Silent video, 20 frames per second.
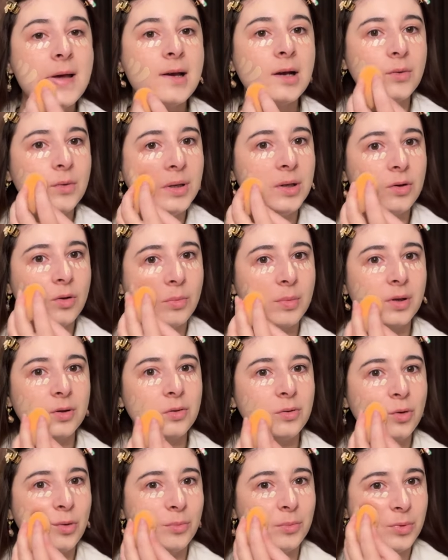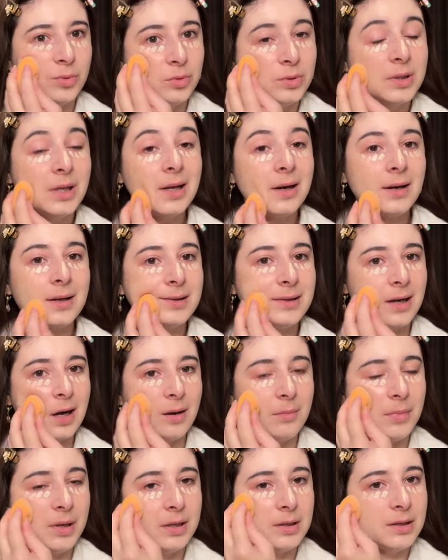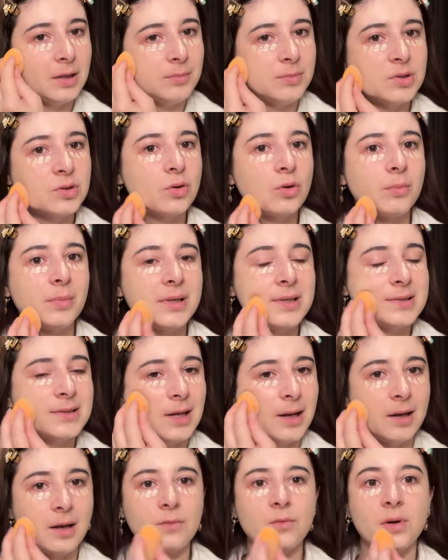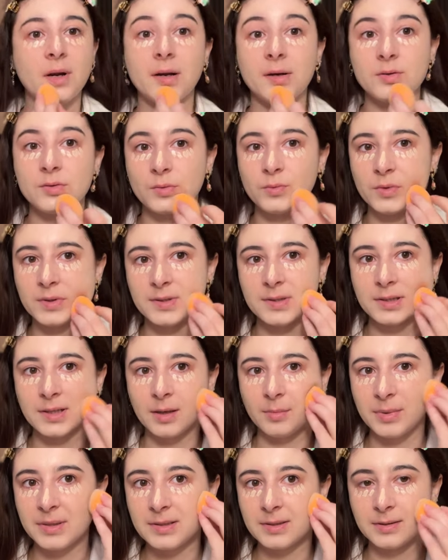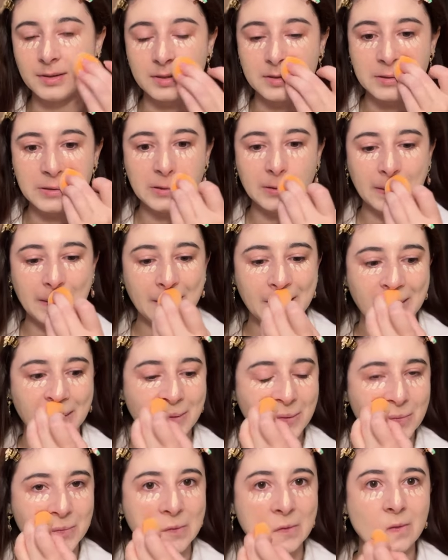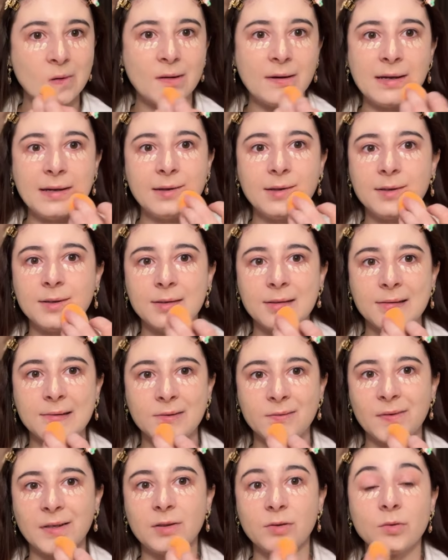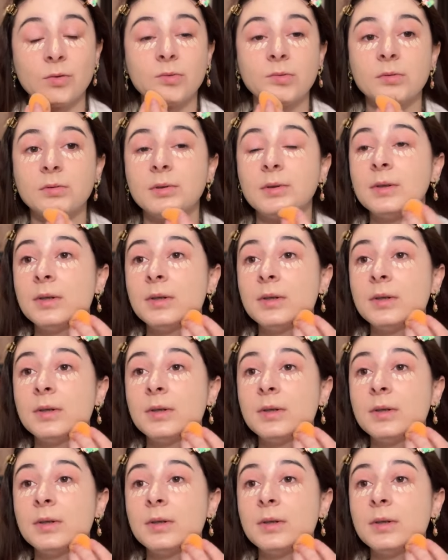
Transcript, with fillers: quindi ho comprato il computer letteralmente mi sono messa a lavorare su questa presentazione che comunque eh, ho fatto